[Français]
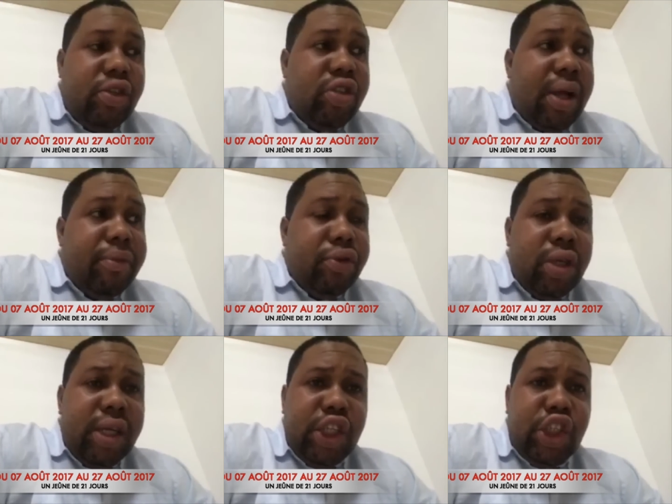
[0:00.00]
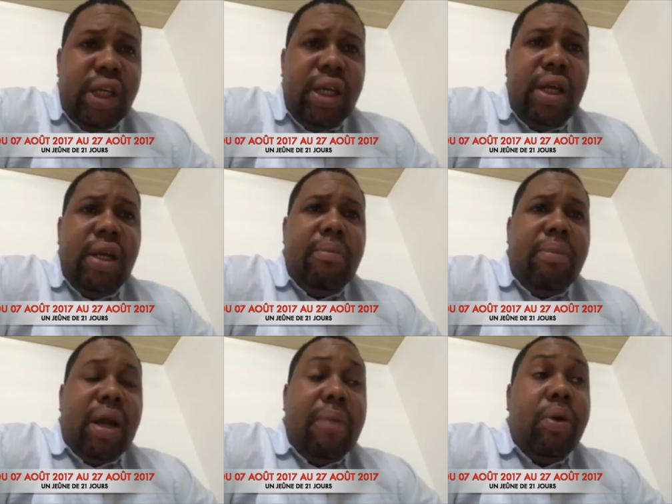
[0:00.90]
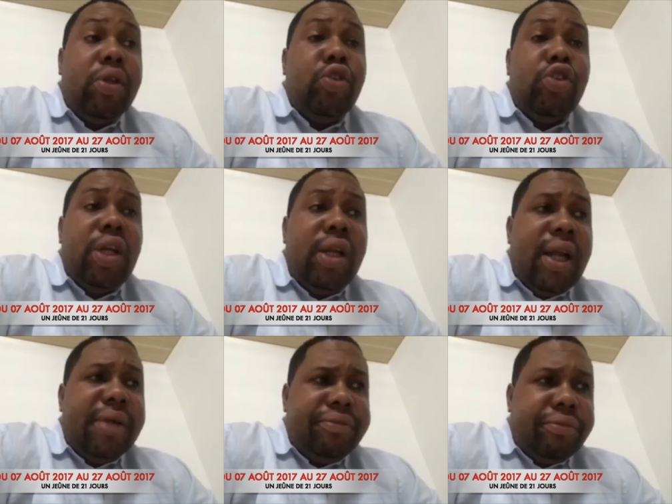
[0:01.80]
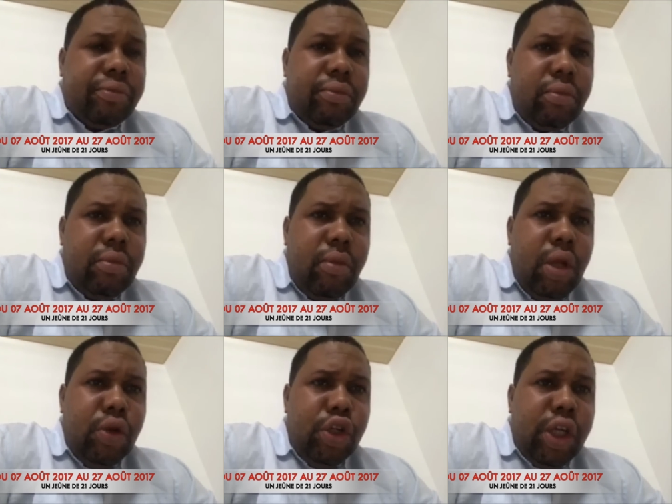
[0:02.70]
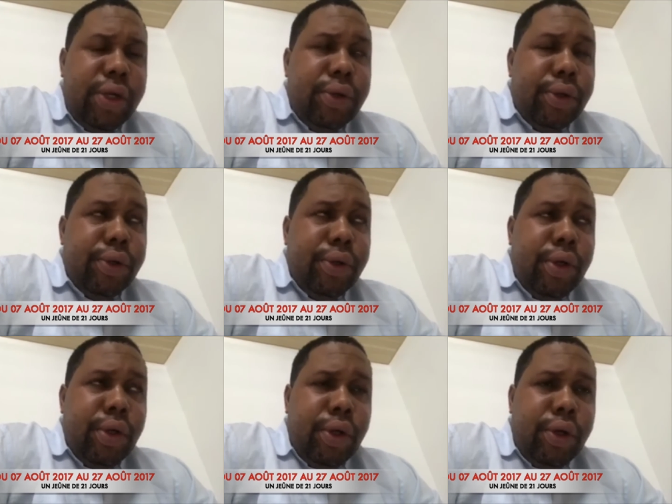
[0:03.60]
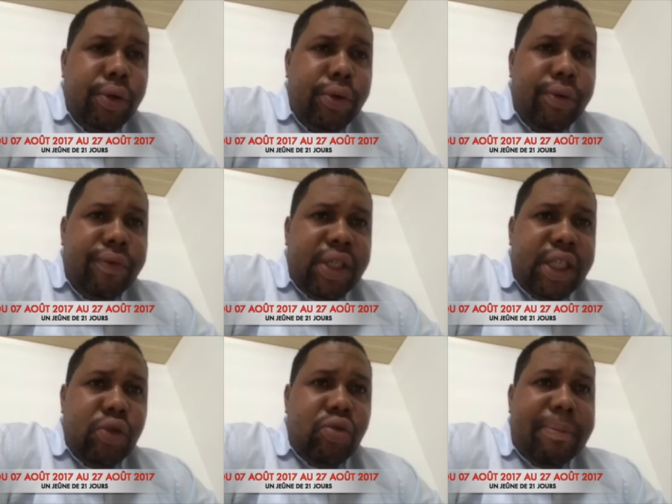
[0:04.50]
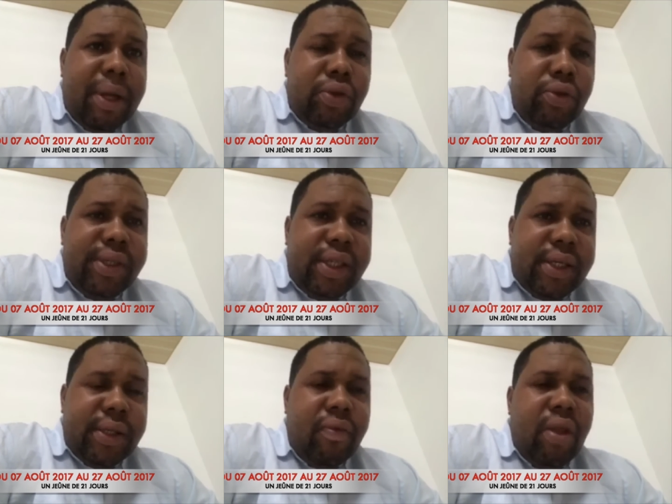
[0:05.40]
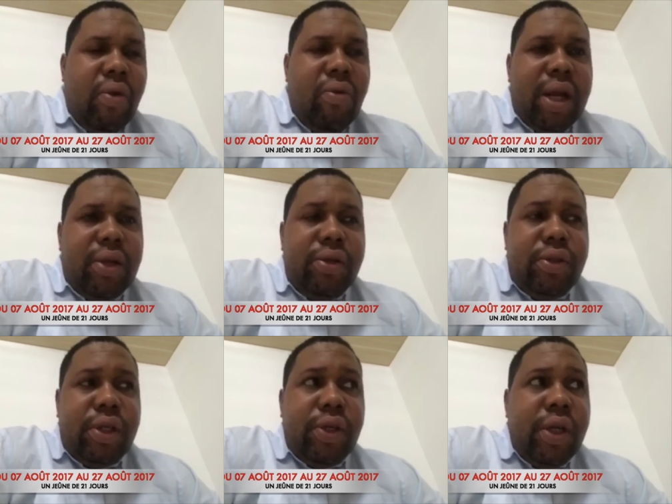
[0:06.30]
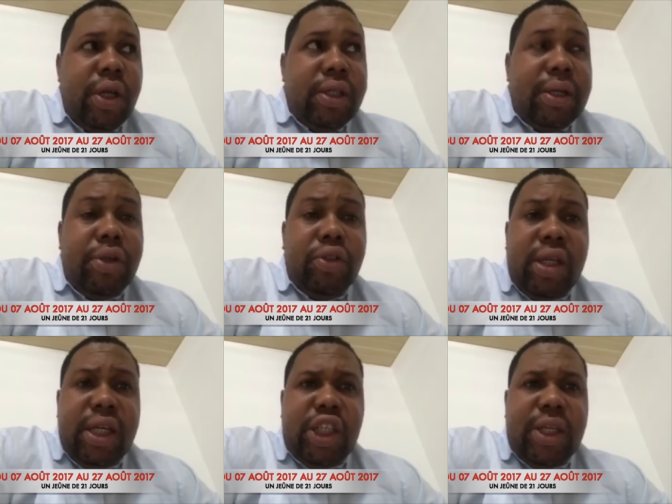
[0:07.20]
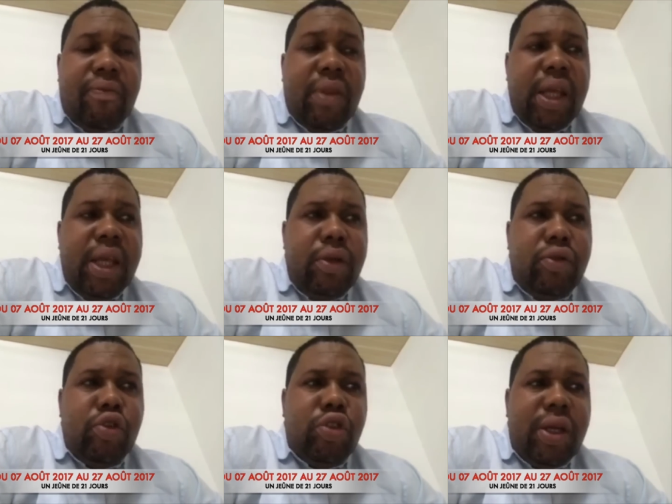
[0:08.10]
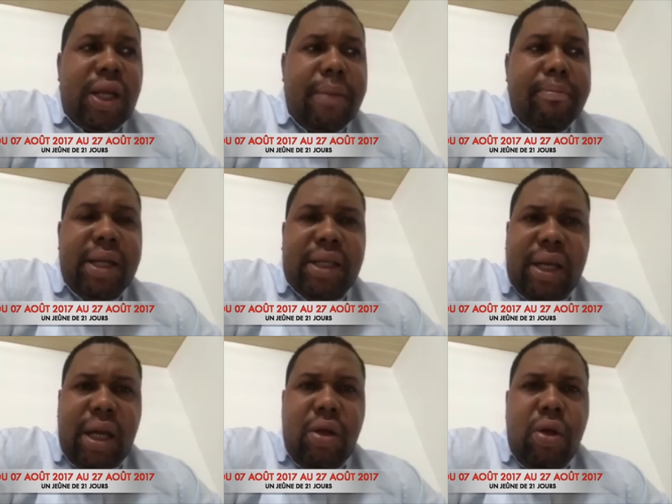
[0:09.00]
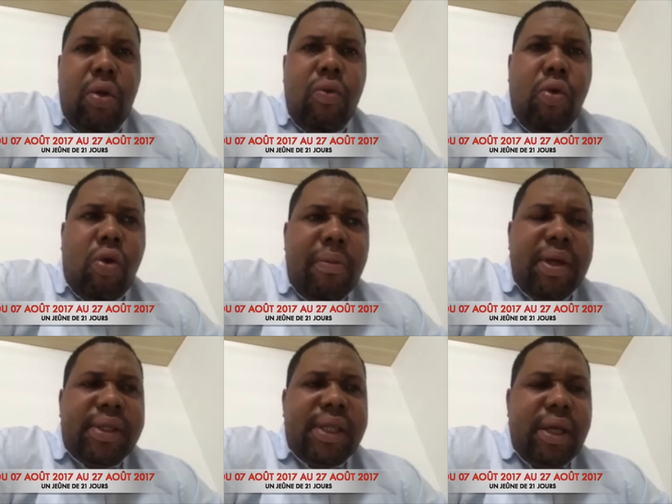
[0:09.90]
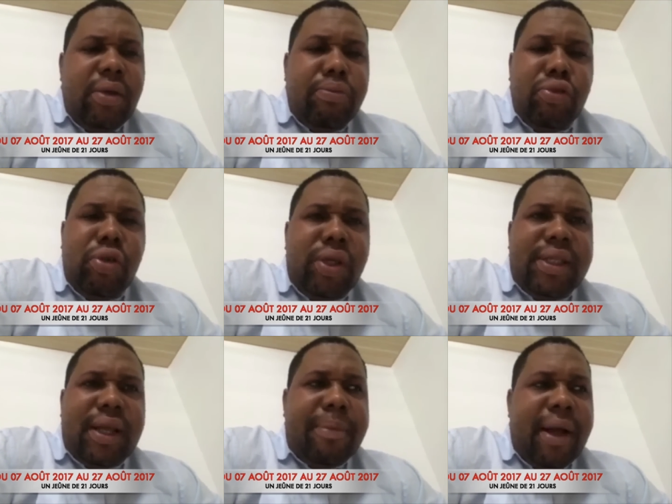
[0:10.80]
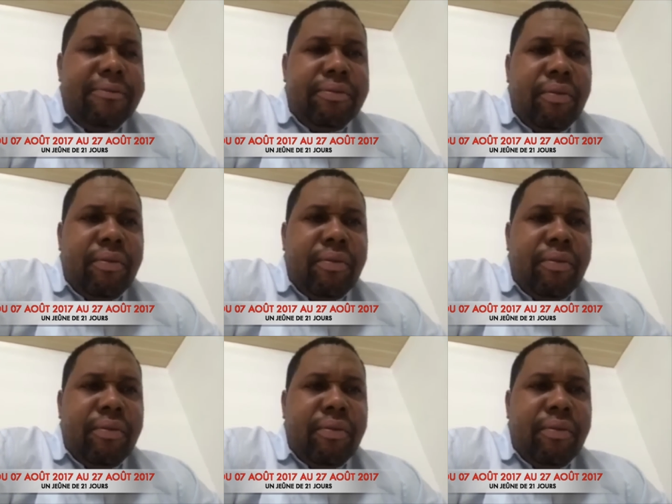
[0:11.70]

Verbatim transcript: déjà à manger léger par rapport à ce gène-là. Le gène de, de, 21 jours à partir du 7. Voilà, donc c'est manger léger. Et ce jeûne-là, maintenant, vous commencez, pour ceux qui ne savent pas,